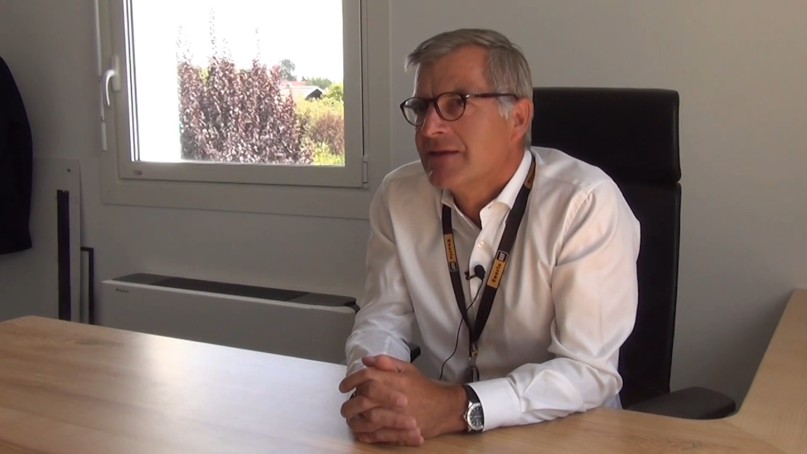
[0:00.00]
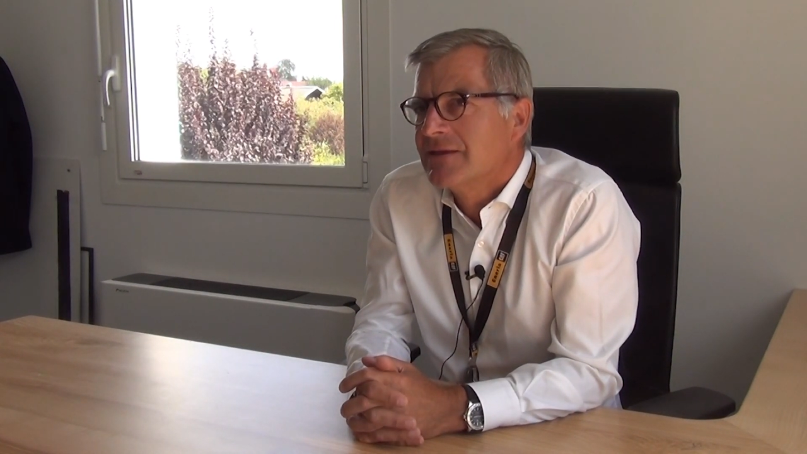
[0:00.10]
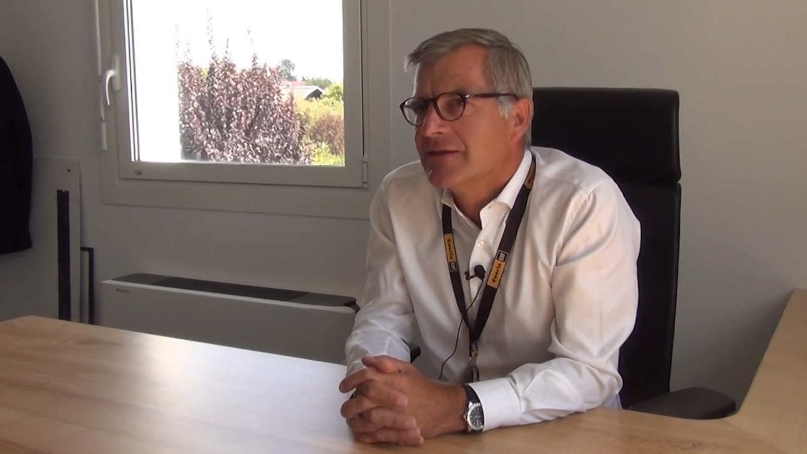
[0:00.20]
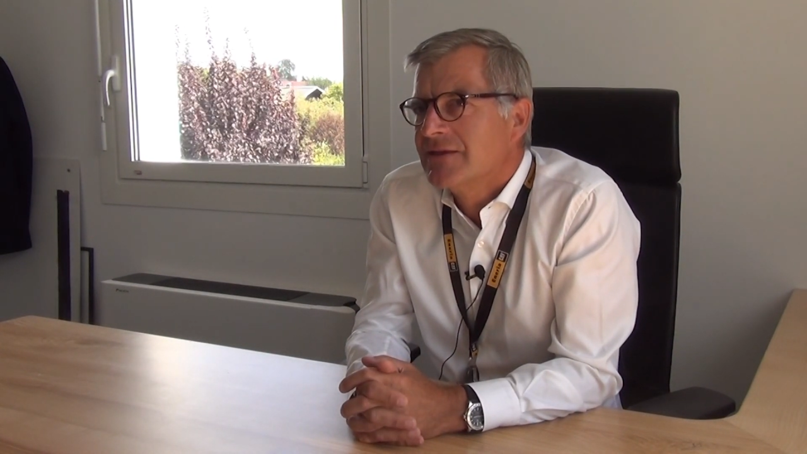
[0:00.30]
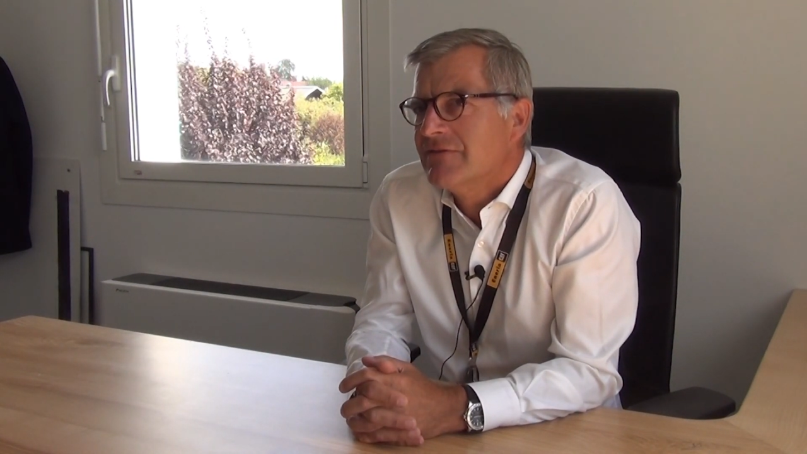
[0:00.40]

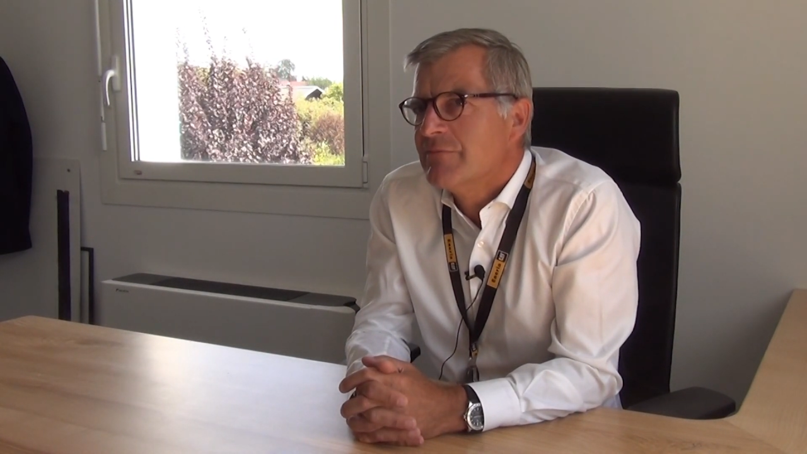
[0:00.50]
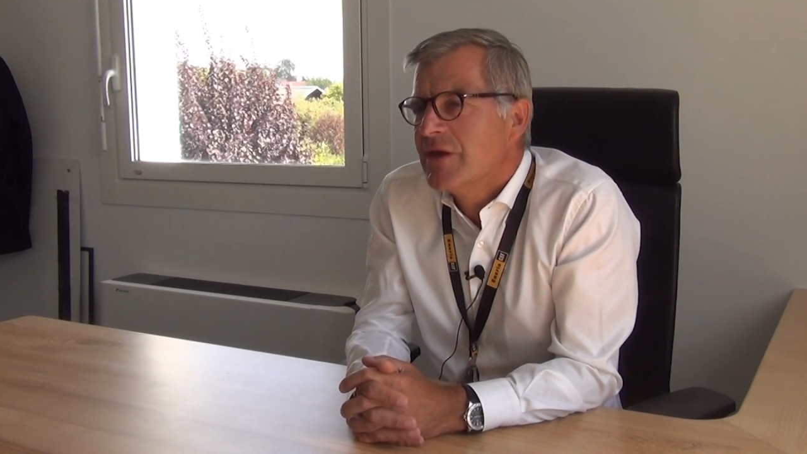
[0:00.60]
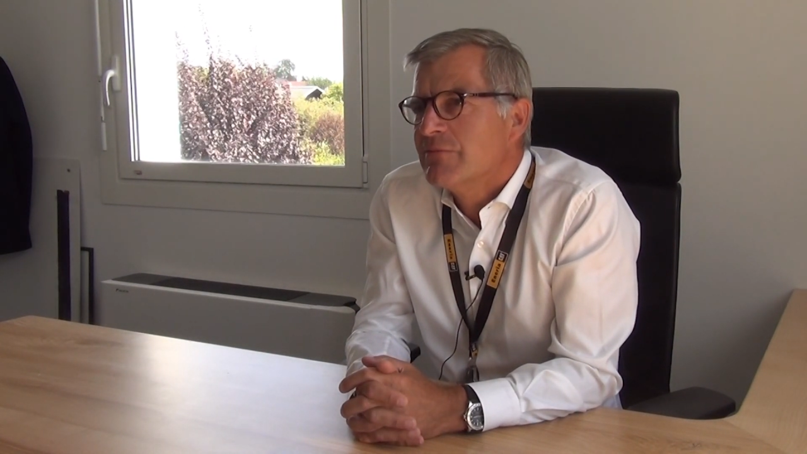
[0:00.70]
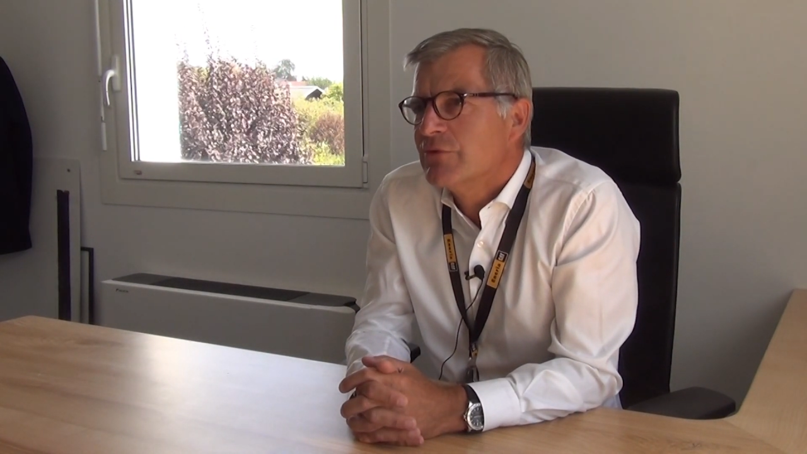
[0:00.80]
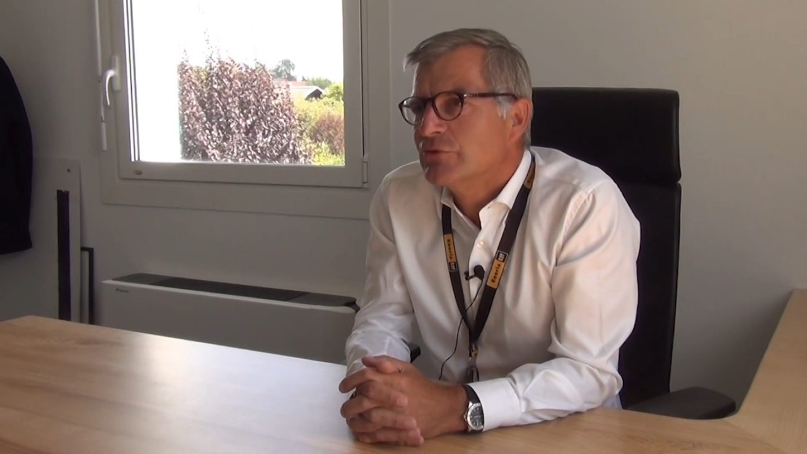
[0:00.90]
et qui va
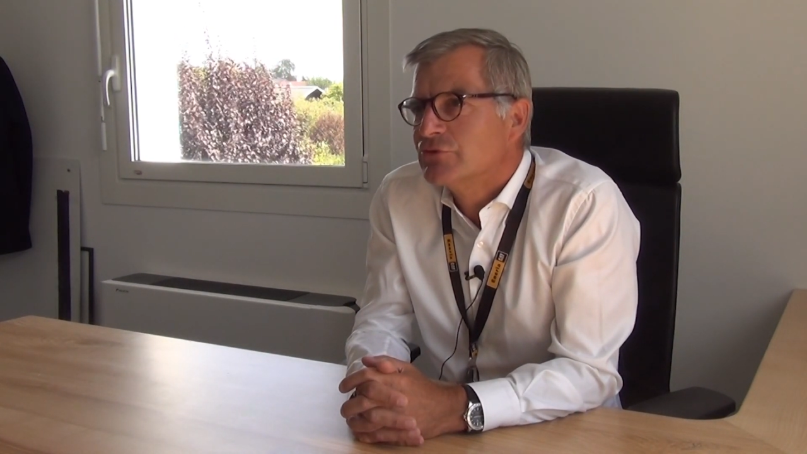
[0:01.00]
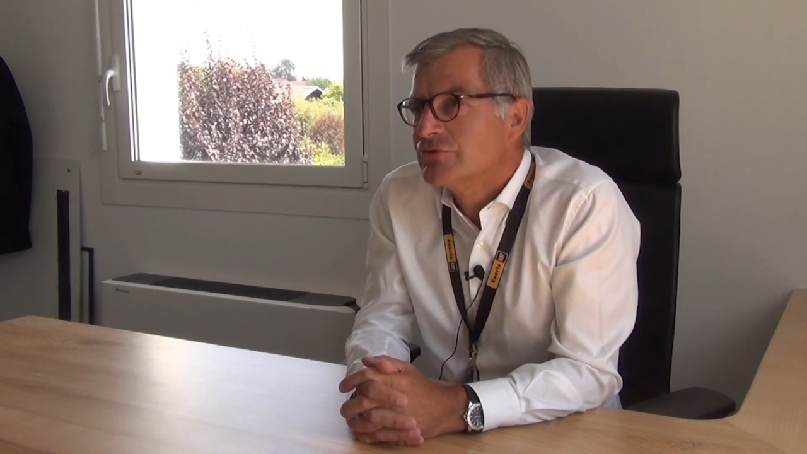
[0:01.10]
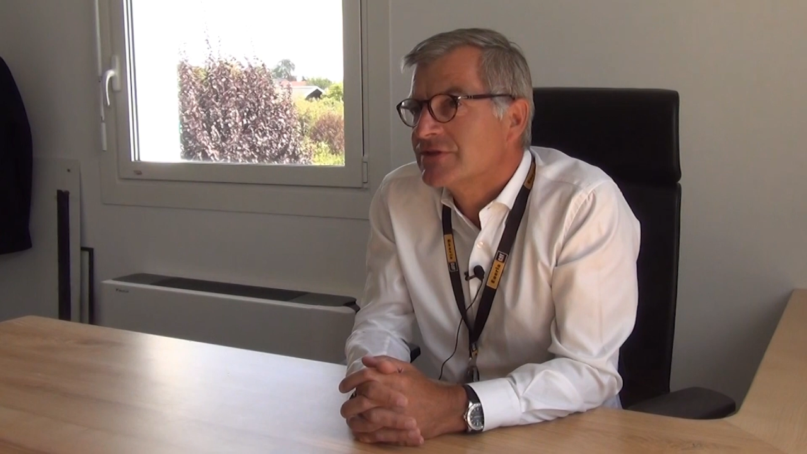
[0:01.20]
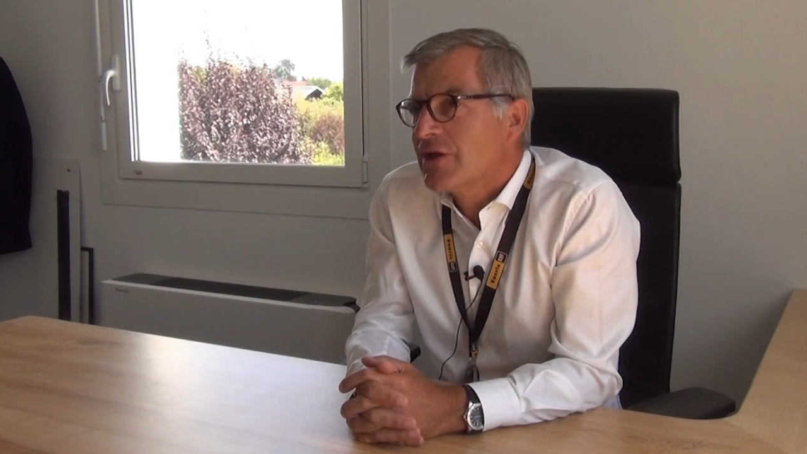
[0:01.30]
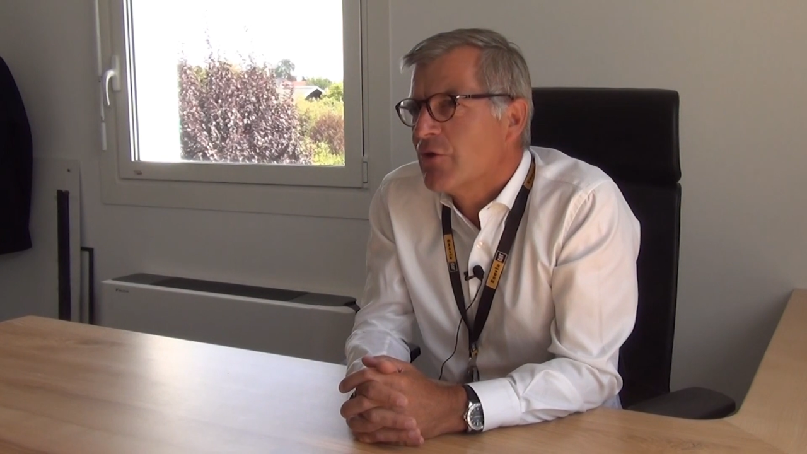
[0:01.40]
même
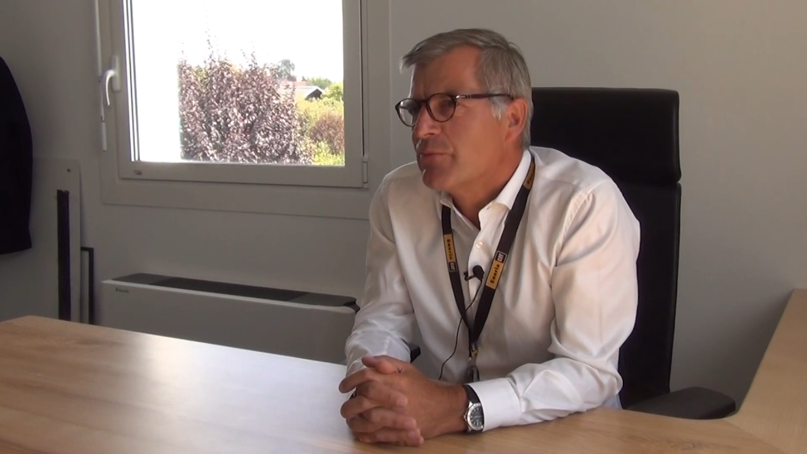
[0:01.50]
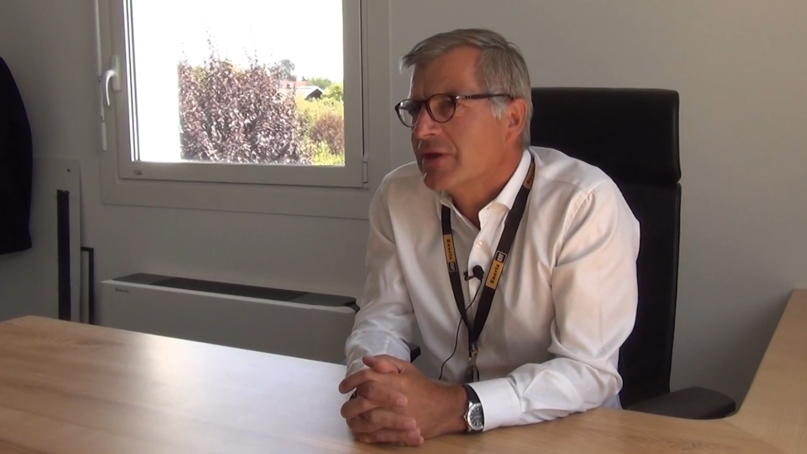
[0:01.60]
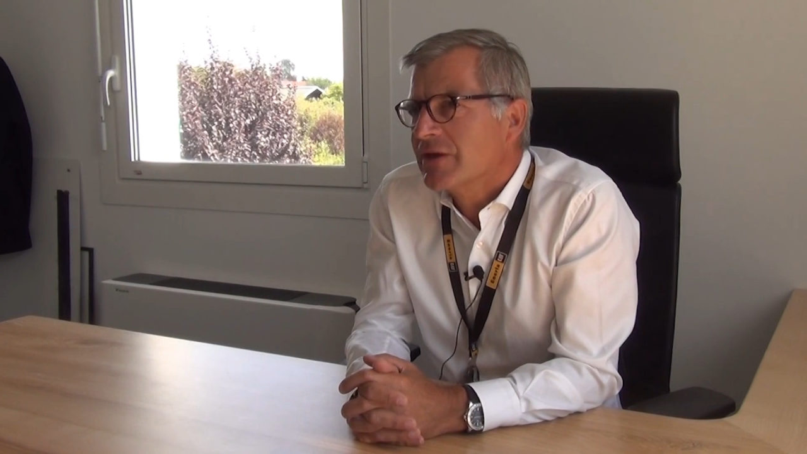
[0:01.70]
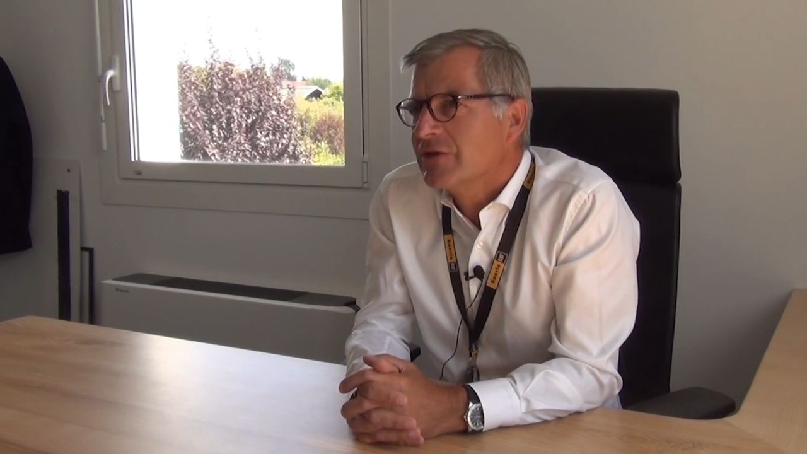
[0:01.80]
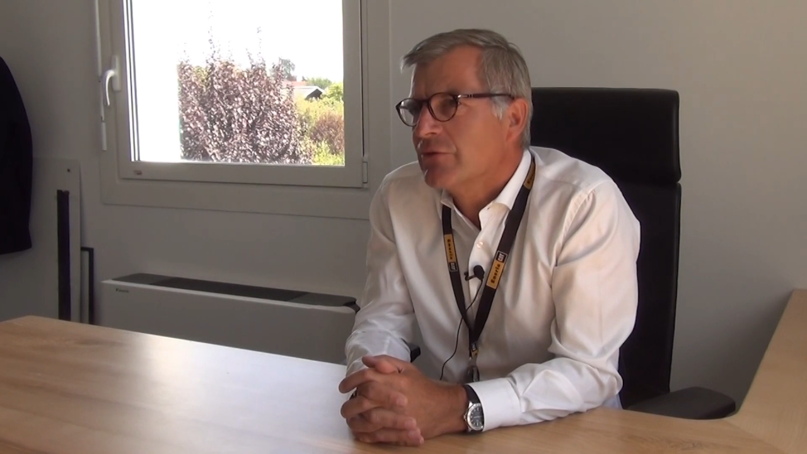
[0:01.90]
jusqu'à opérer